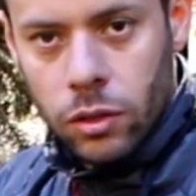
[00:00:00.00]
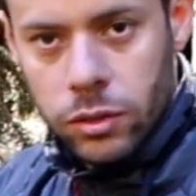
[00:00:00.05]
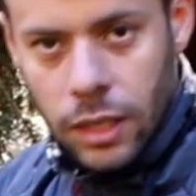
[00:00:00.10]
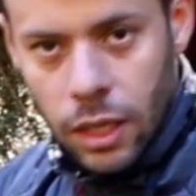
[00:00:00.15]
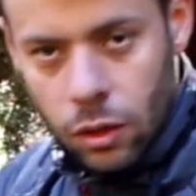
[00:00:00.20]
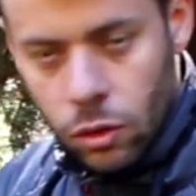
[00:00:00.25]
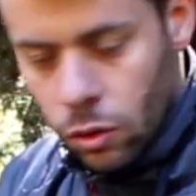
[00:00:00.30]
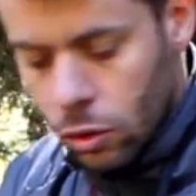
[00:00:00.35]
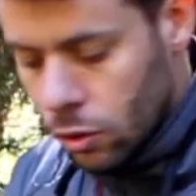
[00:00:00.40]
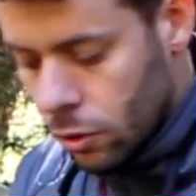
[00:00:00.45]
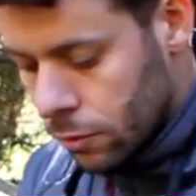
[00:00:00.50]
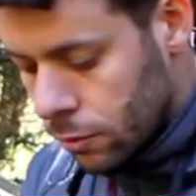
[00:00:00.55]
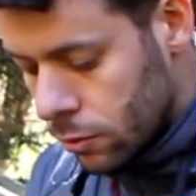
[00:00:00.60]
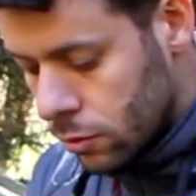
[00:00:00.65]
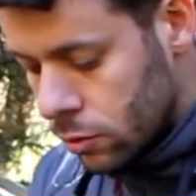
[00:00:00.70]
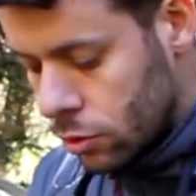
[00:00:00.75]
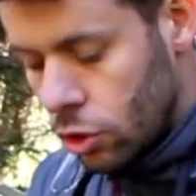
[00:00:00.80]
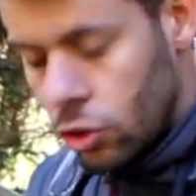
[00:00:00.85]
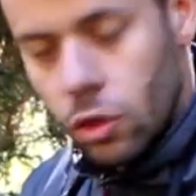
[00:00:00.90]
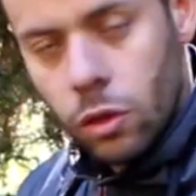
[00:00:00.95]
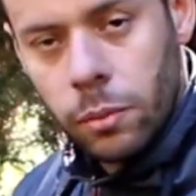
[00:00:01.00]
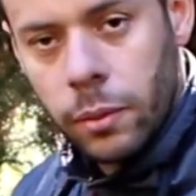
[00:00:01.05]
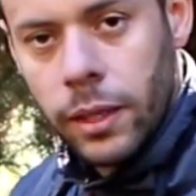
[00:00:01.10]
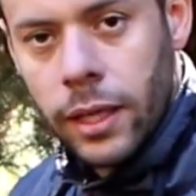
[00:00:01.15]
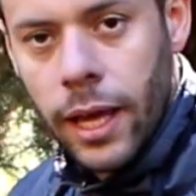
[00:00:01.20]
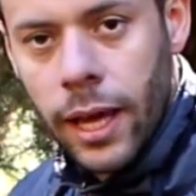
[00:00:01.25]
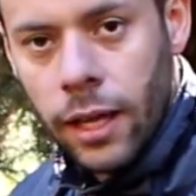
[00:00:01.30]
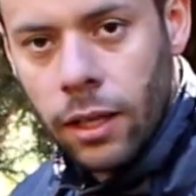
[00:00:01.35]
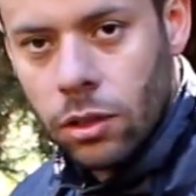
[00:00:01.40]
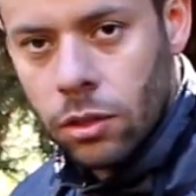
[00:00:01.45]
o saco de dormir
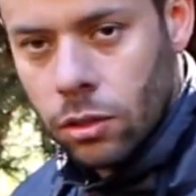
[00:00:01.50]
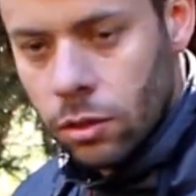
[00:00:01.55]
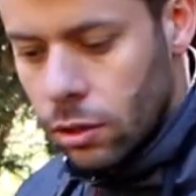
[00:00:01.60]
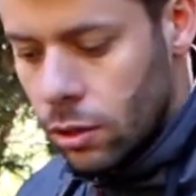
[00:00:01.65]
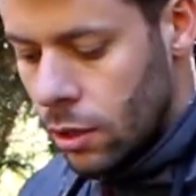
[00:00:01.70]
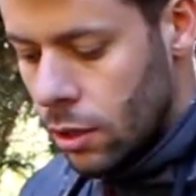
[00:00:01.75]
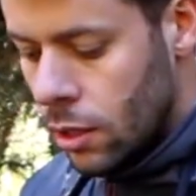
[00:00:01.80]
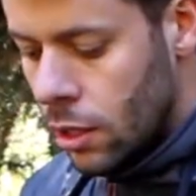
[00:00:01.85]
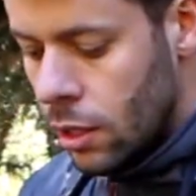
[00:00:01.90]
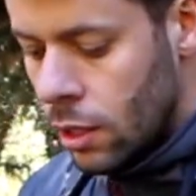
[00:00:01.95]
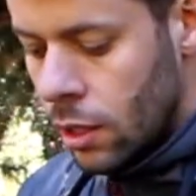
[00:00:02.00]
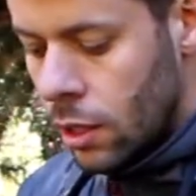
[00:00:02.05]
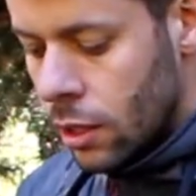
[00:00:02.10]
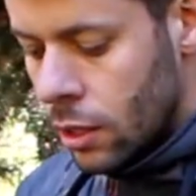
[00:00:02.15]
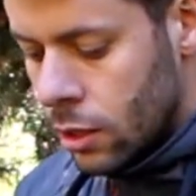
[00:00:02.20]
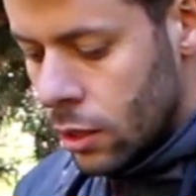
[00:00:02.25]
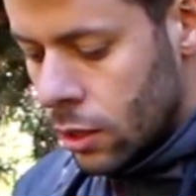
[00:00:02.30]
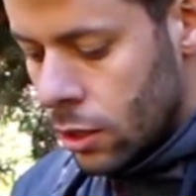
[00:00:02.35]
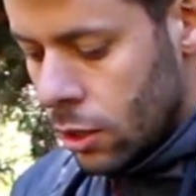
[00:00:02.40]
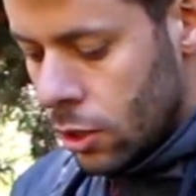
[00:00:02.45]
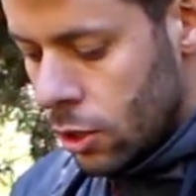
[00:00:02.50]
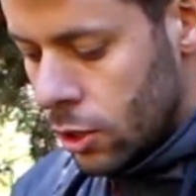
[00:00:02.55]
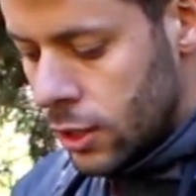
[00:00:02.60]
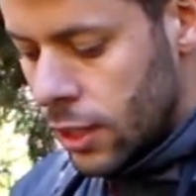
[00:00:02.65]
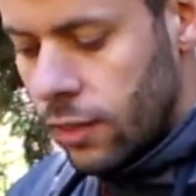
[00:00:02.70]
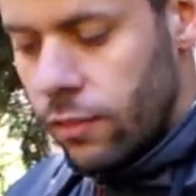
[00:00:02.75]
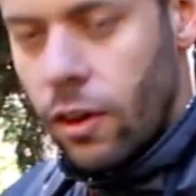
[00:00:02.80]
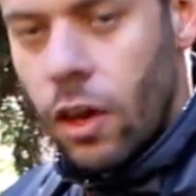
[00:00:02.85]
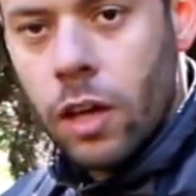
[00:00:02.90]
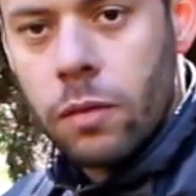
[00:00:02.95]
dentro e eu
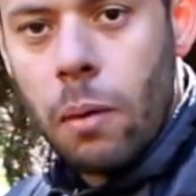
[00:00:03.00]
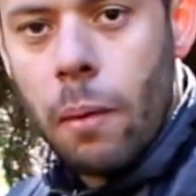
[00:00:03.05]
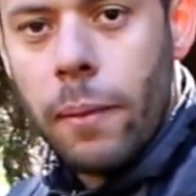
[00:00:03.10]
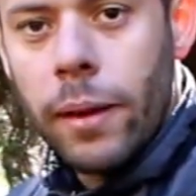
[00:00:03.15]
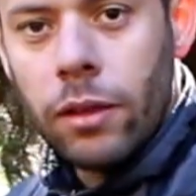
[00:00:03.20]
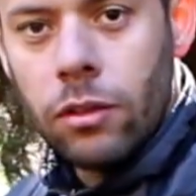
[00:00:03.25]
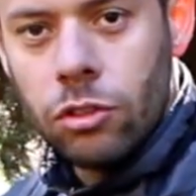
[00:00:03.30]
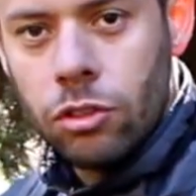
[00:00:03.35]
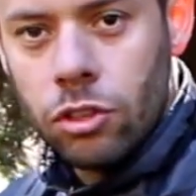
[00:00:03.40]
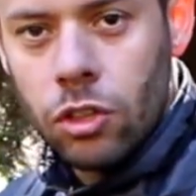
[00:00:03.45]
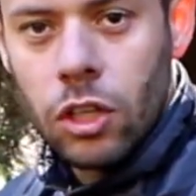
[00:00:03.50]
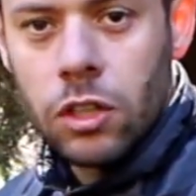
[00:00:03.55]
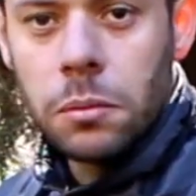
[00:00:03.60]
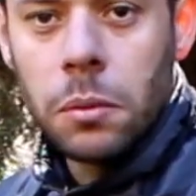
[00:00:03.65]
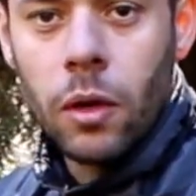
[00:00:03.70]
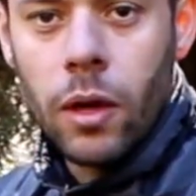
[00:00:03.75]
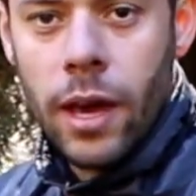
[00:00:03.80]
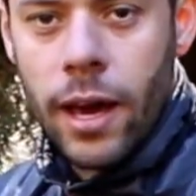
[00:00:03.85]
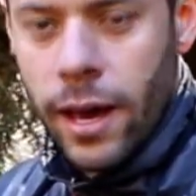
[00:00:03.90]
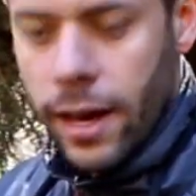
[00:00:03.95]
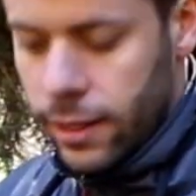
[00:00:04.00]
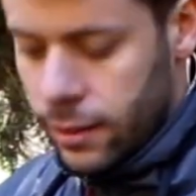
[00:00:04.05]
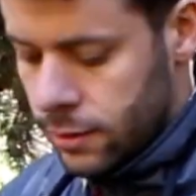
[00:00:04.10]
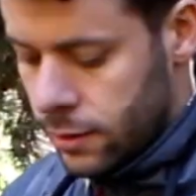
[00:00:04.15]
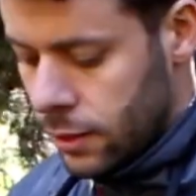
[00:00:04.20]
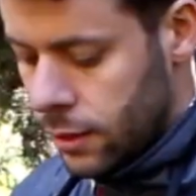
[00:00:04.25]
salvei equipamento de dois mil reais.